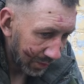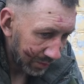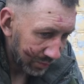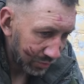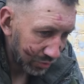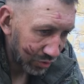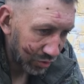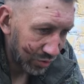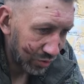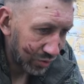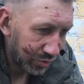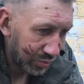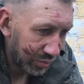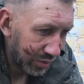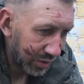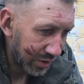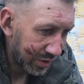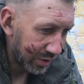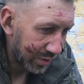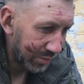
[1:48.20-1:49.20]
Просто думал,
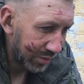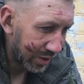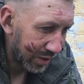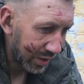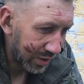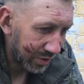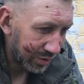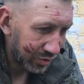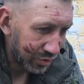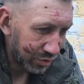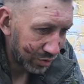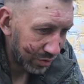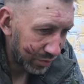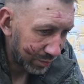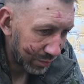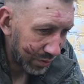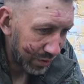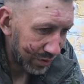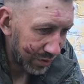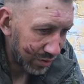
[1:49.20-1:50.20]
хотя бы как-то что-то
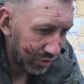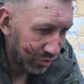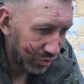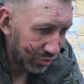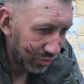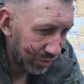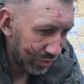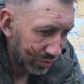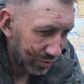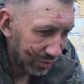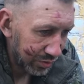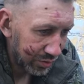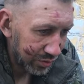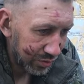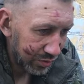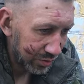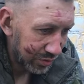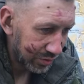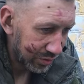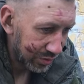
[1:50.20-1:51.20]
поддержит.
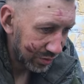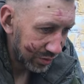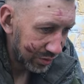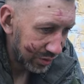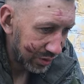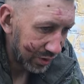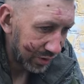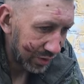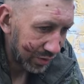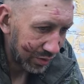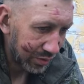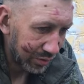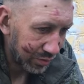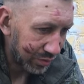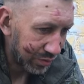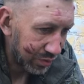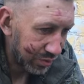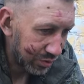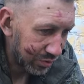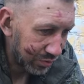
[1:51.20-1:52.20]
А никто
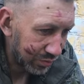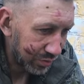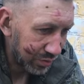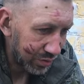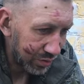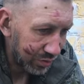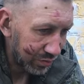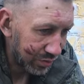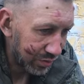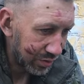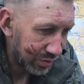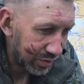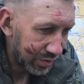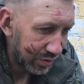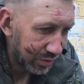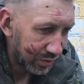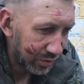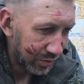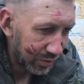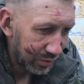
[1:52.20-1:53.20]
ничего этого не
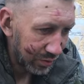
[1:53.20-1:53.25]
сделал.